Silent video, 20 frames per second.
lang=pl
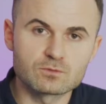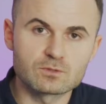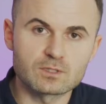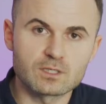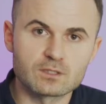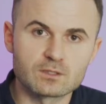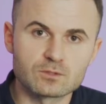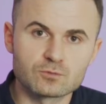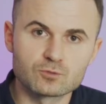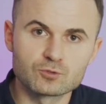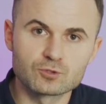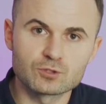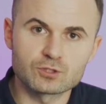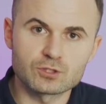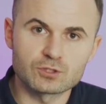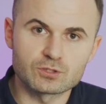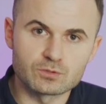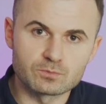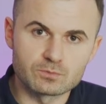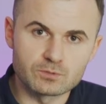tutaj
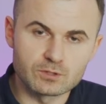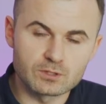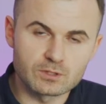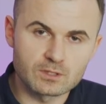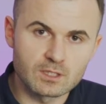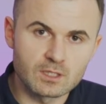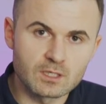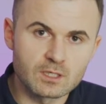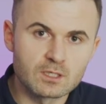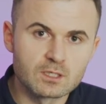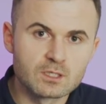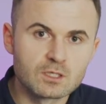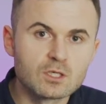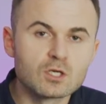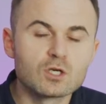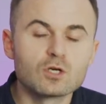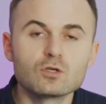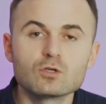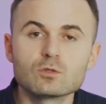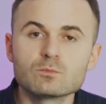użycie topnika
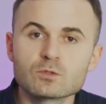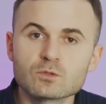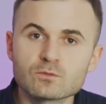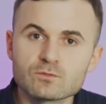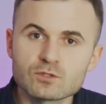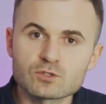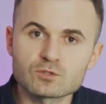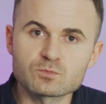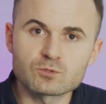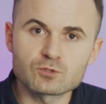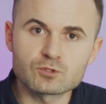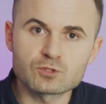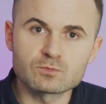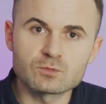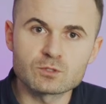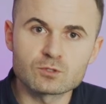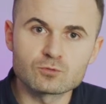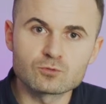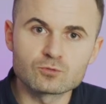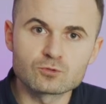lub również
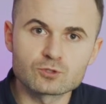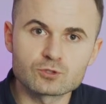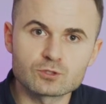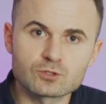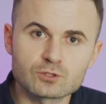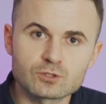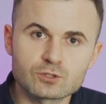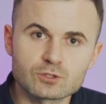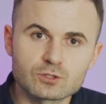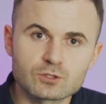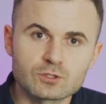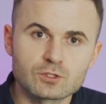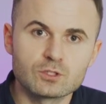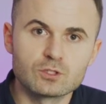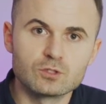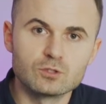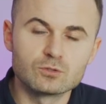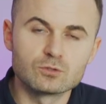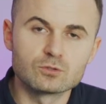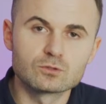możemy użyć
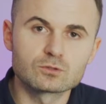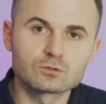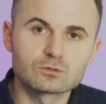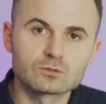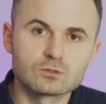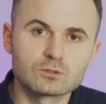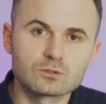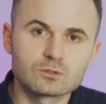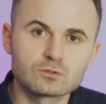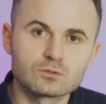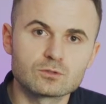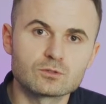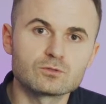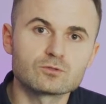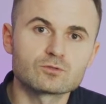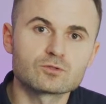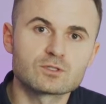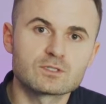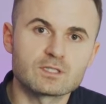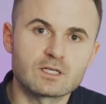lód który
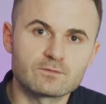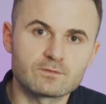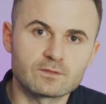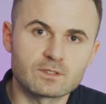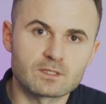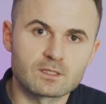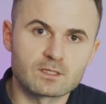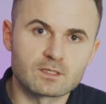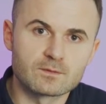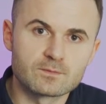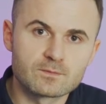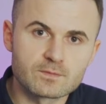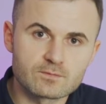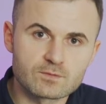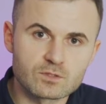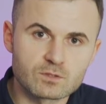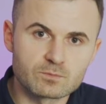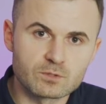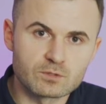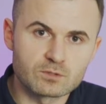już zawiera
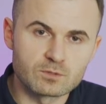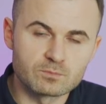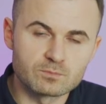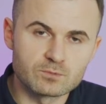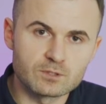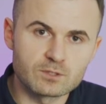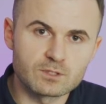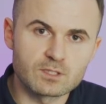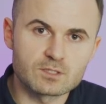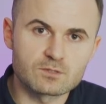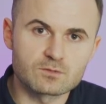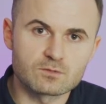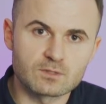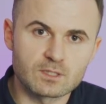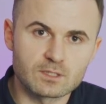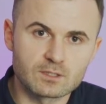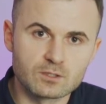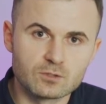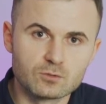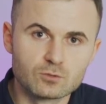w sobie topnik. Jest to
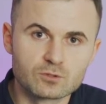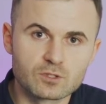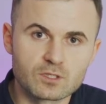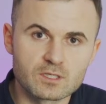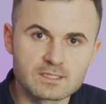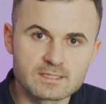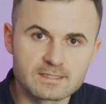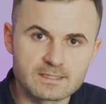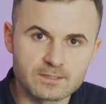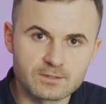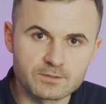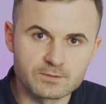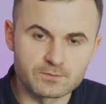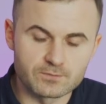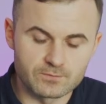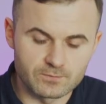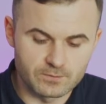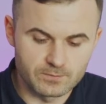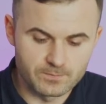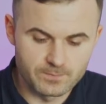taki lód
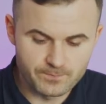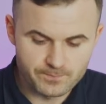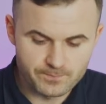rdzeniowy.